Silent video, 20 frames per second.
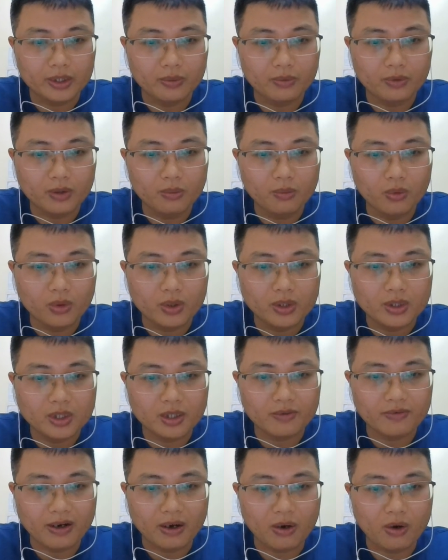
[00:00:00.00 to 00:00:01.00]
tông không muốn
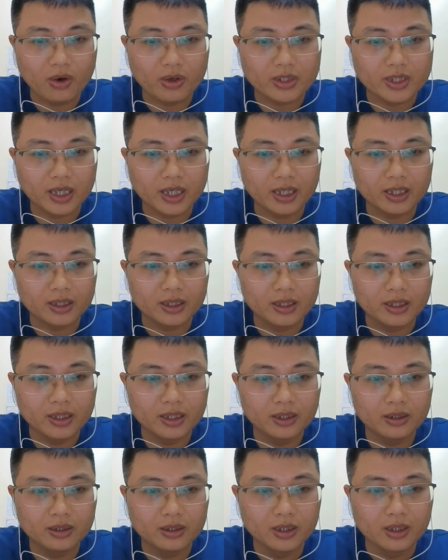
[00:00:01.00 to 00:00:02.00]
dựa vào họ trần
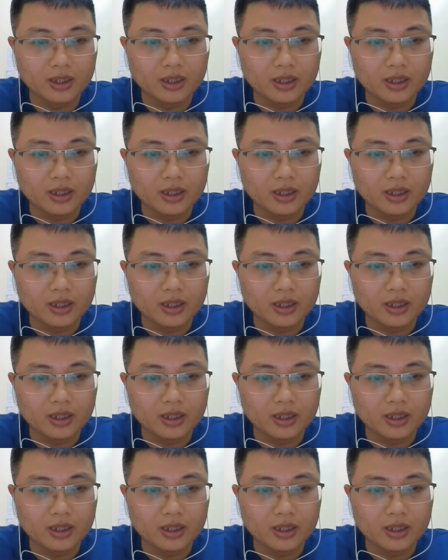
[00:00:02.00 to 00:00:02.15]
nhưng